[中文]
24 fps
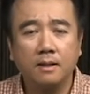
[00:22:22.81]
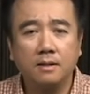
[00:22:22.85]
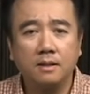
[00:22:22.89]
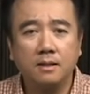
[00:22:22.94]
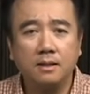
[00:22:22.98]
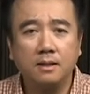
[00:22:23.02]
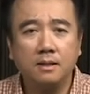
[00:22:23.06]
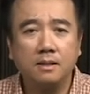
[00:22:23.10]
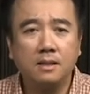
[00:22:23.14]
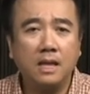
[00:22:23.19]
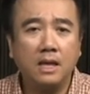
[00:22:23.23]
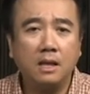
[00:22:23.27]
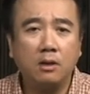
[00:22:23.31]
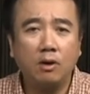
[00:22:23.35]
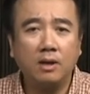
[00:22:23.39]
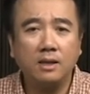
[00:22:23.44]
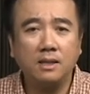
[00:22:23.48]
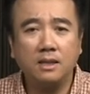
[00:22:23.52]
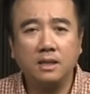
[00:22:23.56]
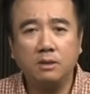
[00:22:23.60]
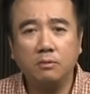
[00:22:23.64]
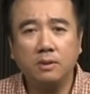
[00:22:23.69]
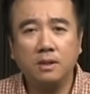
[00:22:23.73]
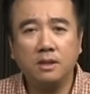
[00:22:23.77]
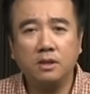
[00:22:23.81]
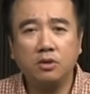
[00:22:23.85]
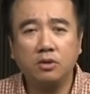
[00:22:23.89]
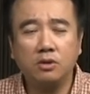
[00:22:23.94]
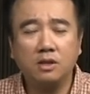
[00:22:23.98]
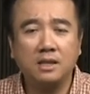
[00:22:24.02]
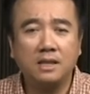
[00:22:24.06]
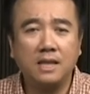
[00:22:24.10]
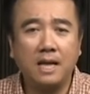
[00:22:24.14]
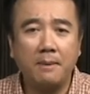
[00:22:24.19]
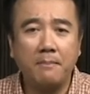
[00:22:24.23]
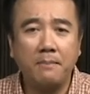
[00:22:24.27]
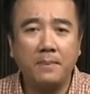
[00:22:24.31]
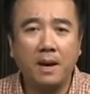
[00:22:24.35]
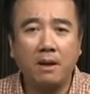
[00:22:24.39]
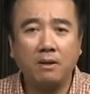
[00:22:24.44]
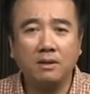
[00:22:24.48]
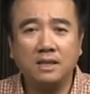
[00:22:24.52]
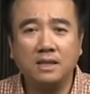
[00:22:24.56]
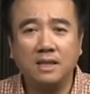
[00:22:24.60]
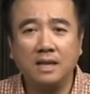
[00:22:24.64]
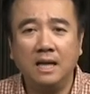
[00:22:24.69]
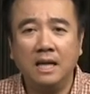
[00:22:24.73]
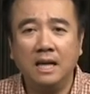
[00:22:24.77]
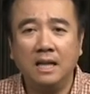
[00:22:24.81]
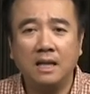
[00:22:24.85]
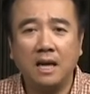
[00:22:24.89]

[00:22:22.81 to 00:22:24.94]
其实这一段经文就是在描写，